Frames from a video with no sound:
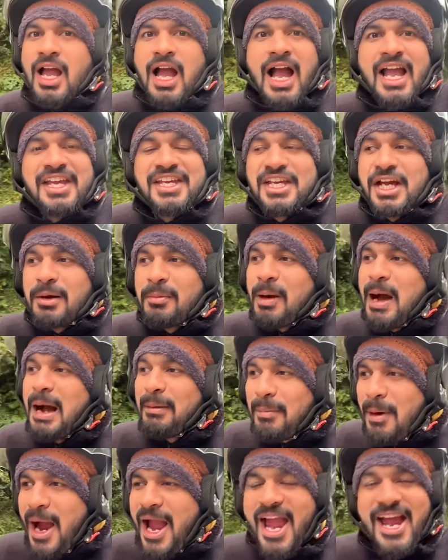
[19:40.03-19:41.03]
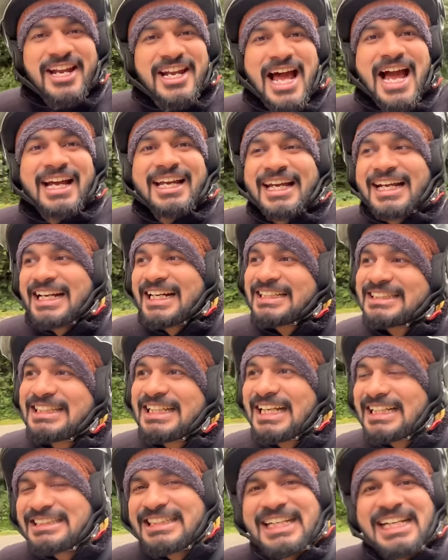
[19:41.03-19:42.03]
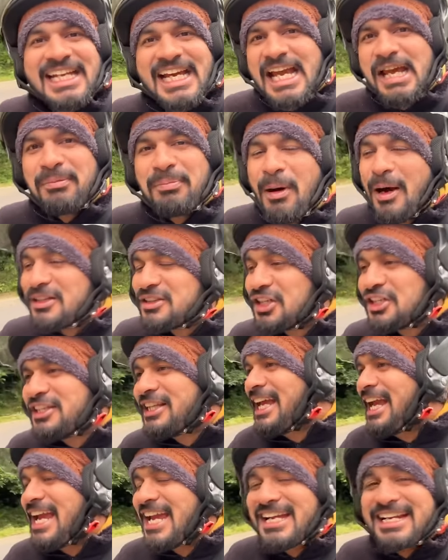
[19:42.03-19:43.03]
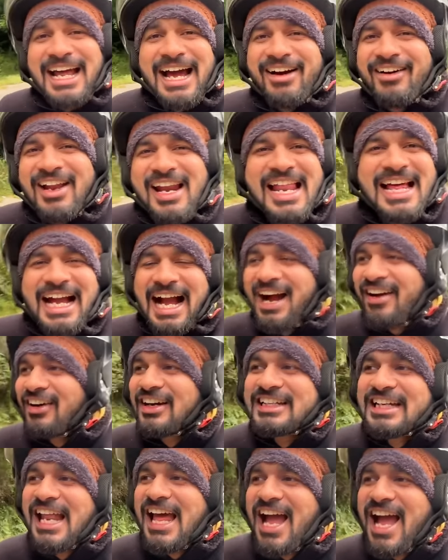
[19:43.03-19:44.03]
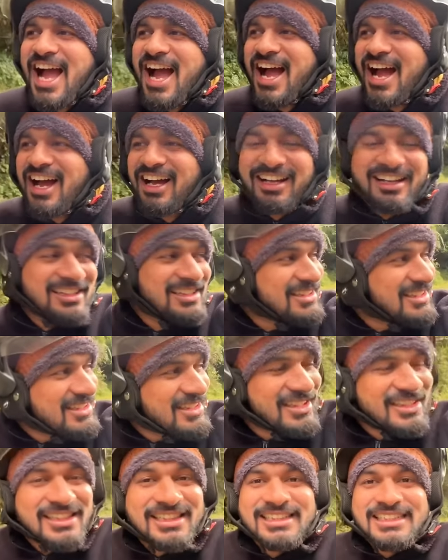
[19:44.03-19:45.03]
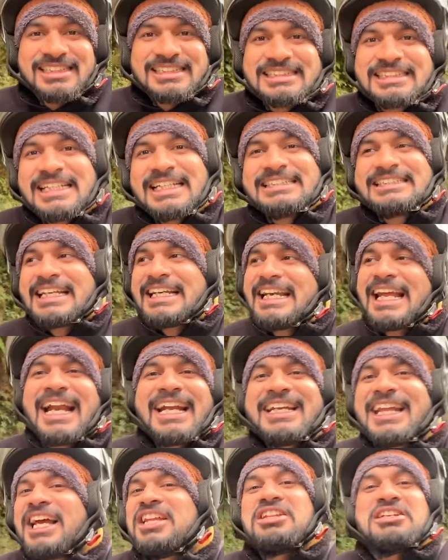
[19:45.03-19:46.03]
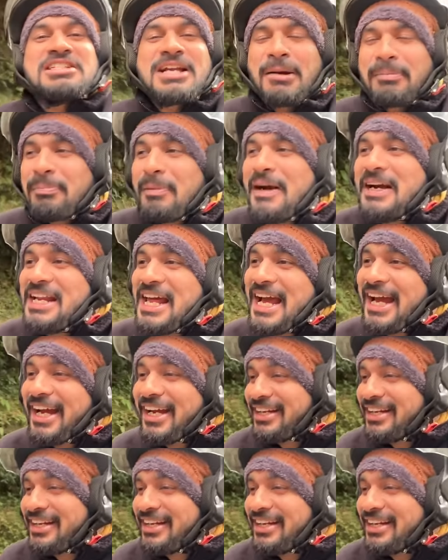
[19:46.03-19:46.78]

అయ్యో బాబాయ్ నాకు ఇక్కడ సీసీడీ అయిపోతుంది నా వల్ల కావట్లా సీసీడీ అంటే ఏదో చెప్పండి